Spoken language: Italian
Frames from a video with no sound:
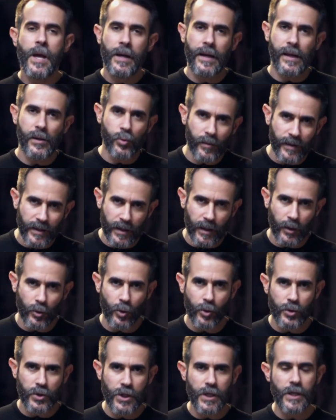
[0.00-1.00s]
le nuove
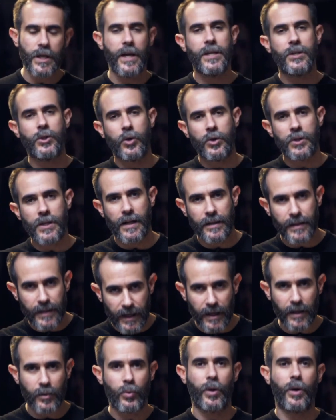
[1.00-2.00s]
tecnologie, i social
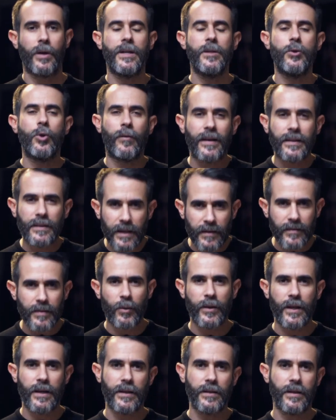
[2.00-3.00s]
network, gli innovativi
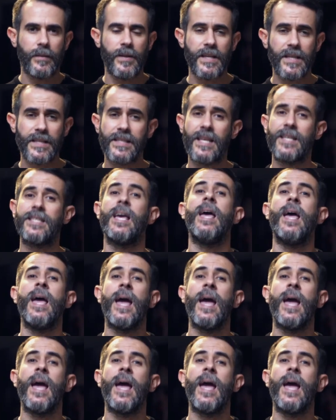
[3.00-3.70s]
modelli di business